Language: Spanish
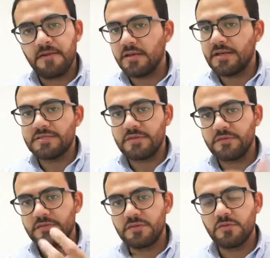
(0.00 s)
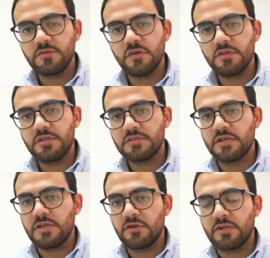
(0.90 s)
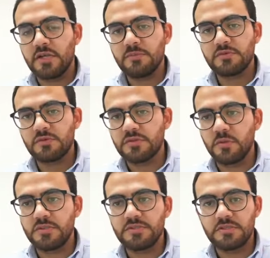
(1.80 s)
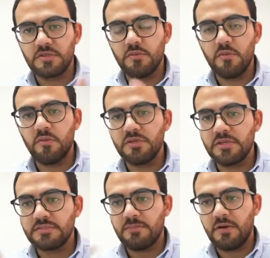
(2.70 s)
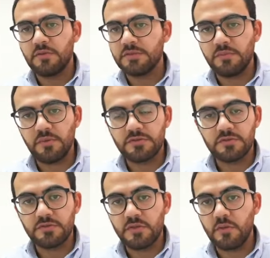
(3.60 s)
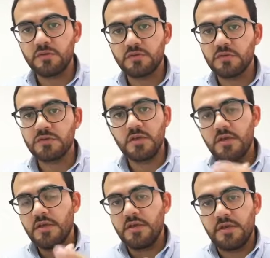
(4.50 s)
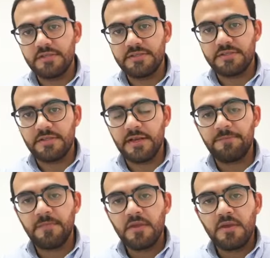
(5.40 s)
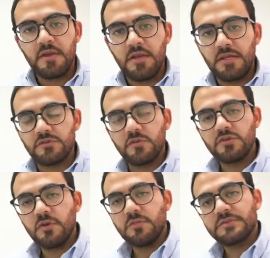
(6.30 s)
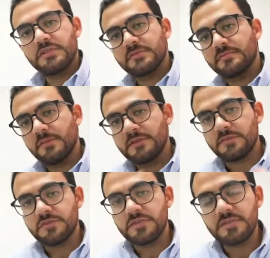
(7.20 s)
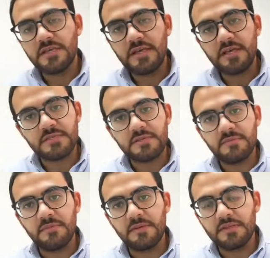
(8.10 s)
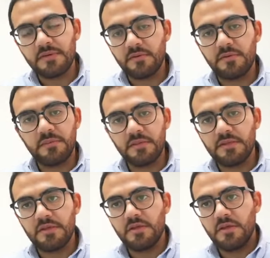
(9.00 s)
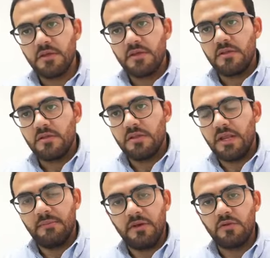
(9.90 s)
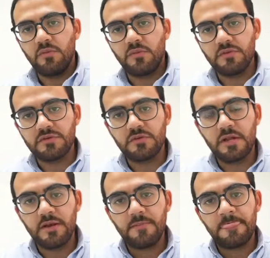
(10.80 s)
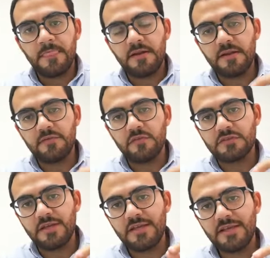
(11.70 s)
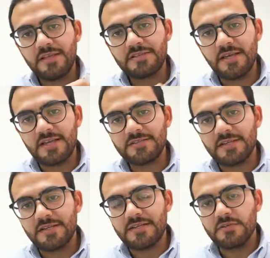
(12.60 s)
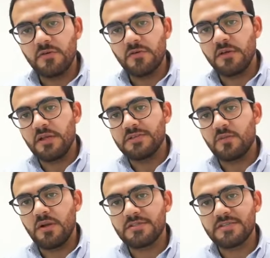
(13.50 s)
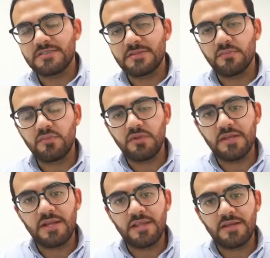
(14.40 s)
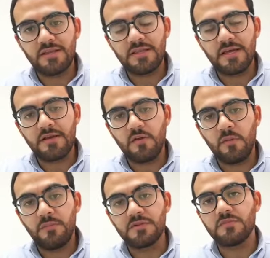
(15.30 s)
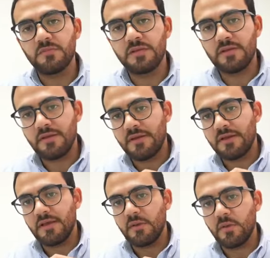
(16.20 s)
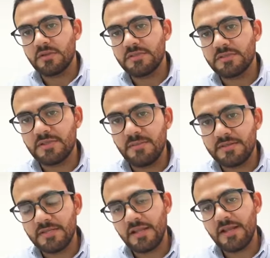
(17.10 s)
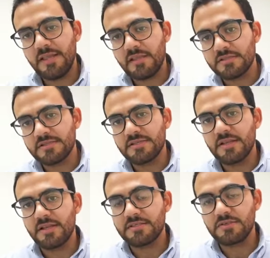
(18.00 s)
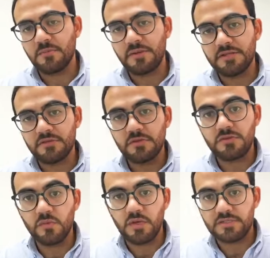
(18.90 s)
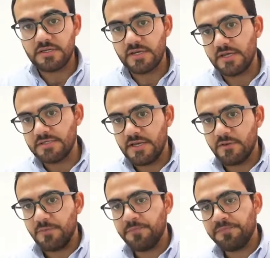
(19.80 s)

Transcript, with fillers: realizar nuestras deducciones y que no tengamos consecuencias como multas, pagos de impuestos injustos, etc. La solución pues es, es muy sencilla, es simplemente obviamente de la mano de un profesional reforzar aquellas áreas de riesgo en las cuales el SAT pudiera decretar o presumir que no existe materialidad, es decir, que esas operaciones nunca se realizaron.